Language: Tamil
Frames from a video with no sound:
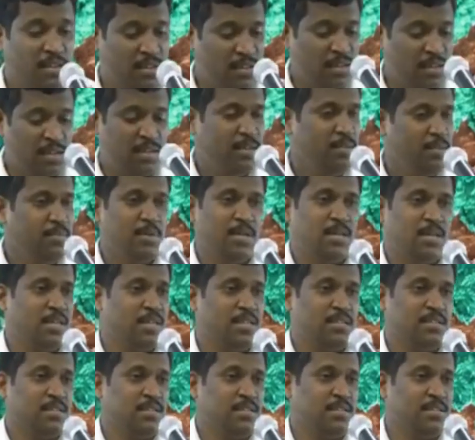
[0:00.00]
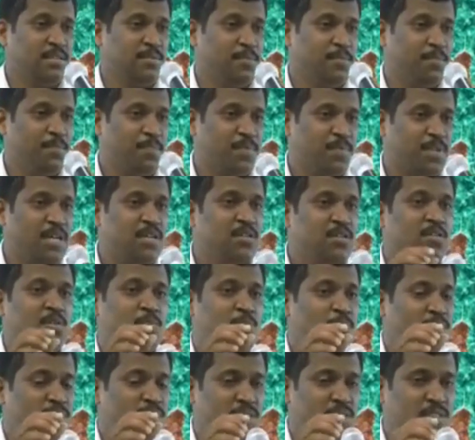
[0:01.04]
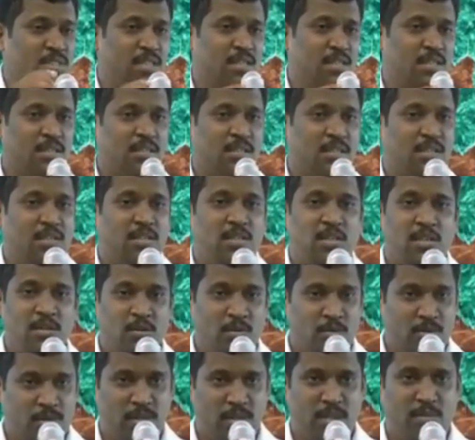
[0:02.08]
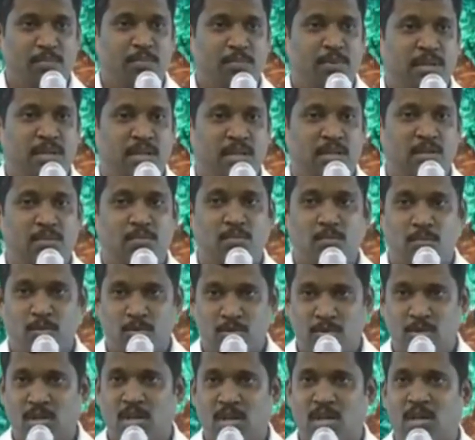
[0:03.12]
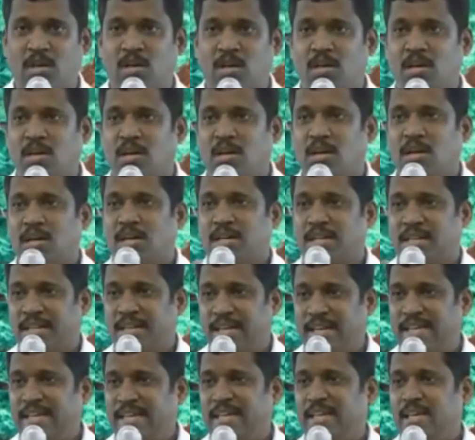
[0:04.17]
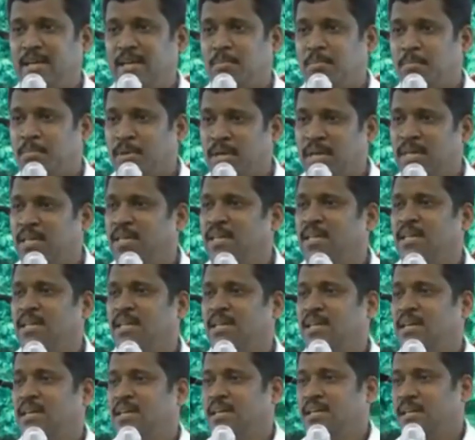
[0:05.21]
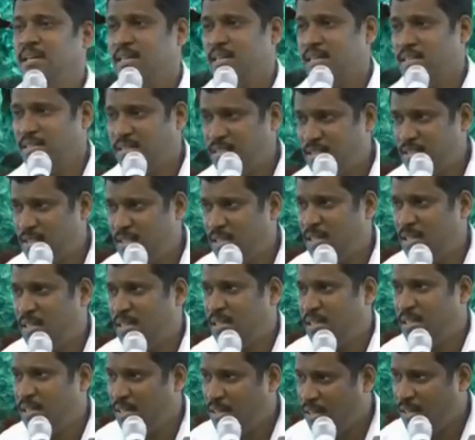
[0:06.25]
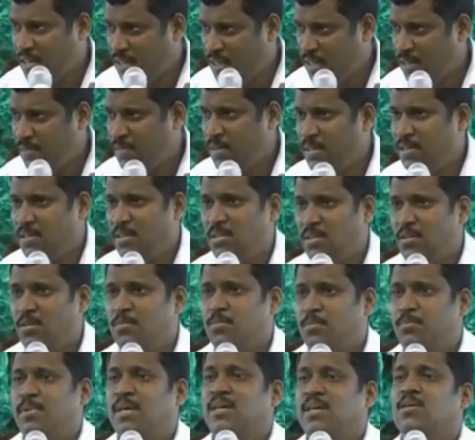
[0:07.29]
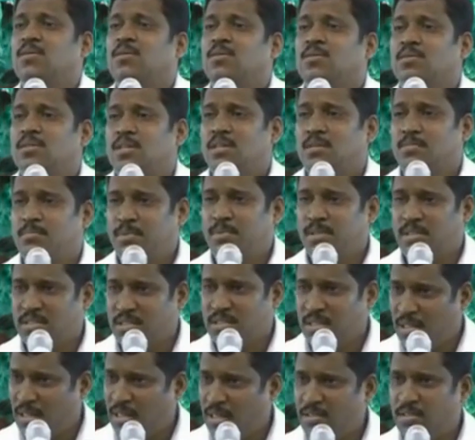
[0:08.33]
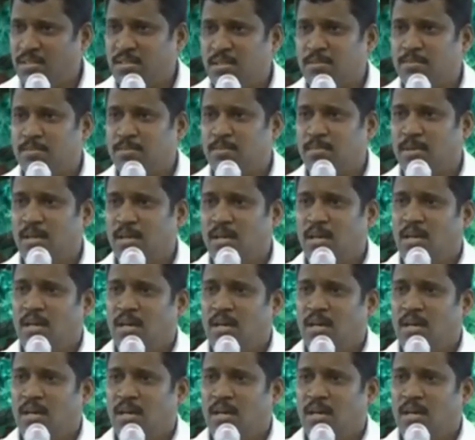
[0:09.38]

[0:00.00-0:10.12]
இந்த நாடி பார்க்குறது அக்குபஞ்சர் நீரோ தெரப்பி முத்ரா ரெய்கி பிராணி ஹீலிங் டச் ஹீலிங் இயற்கை வைத்தியம் மேக்னட்டோதெரப்பி செராசம்